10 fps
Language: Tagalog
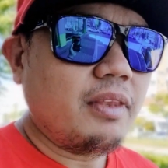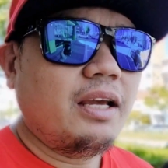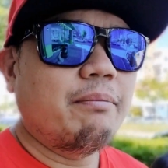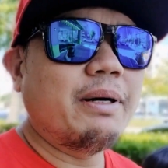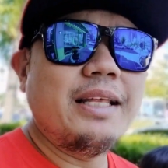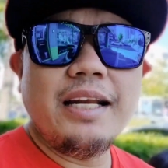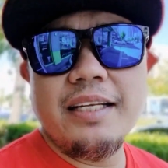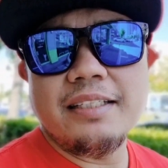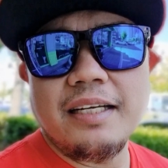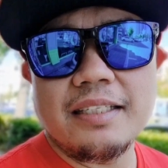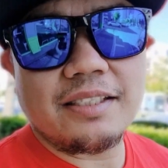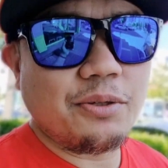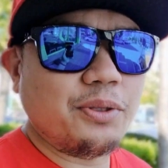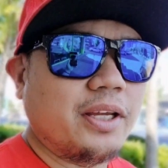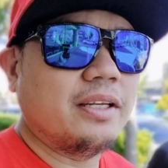madali niya lang
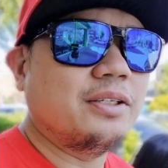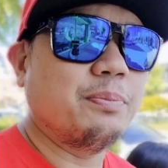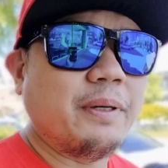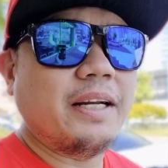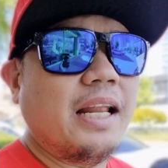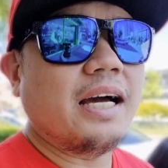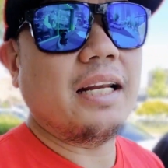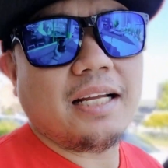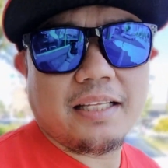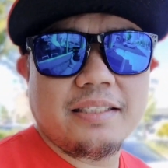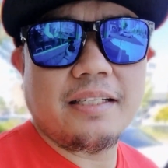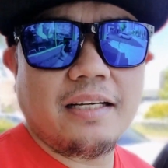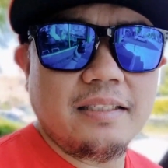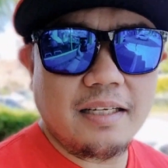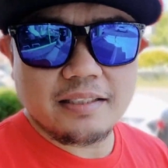sagutin yung panalangin natin sa
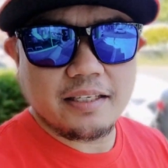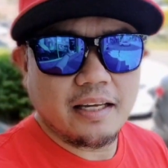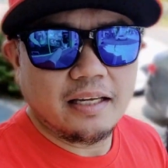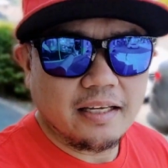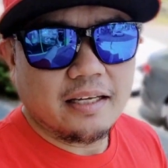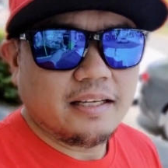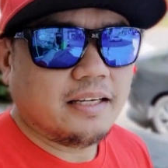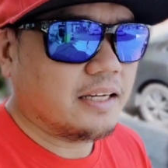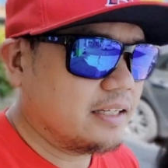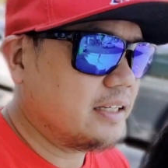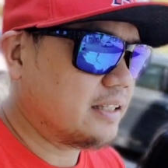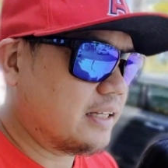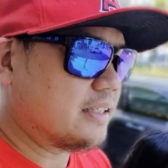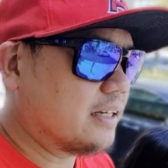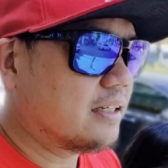Kanya. Kasi nakikita
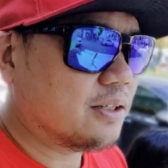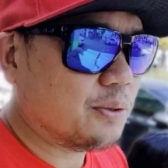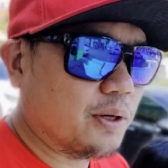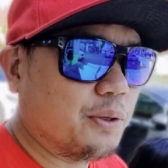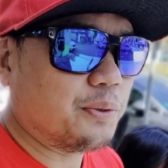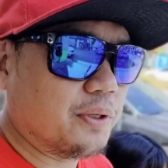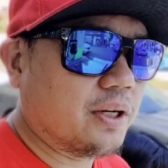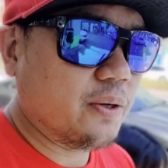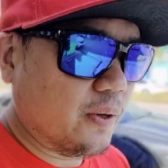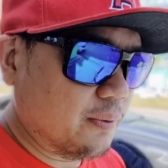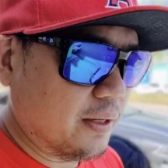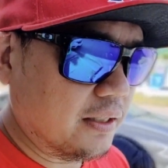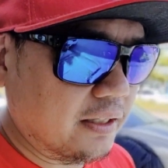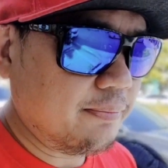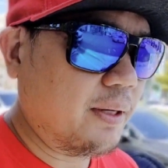niya kung ano yung ginagawa natin
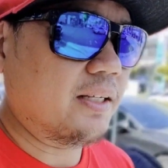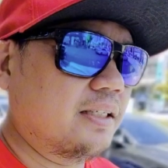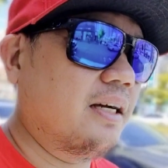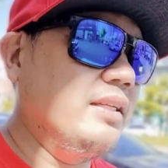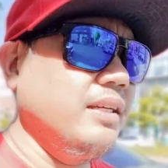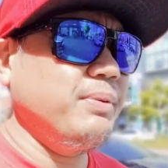para sa kanya. But